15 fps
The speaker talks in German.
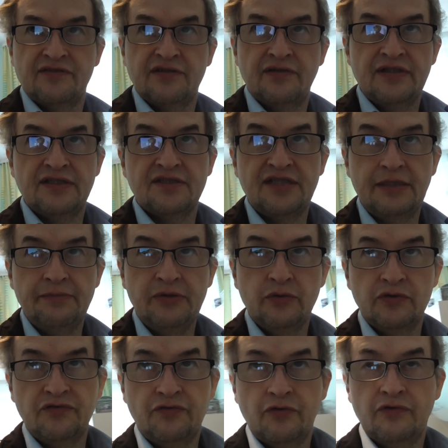fast 10
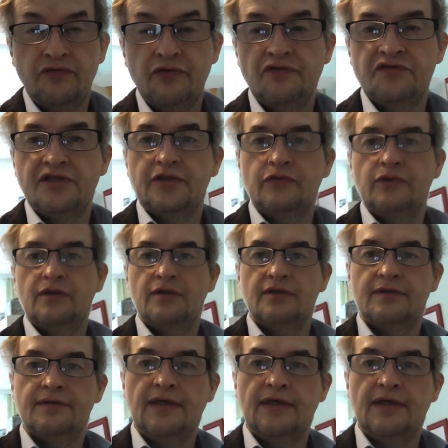Minuten vor 15 Uhr.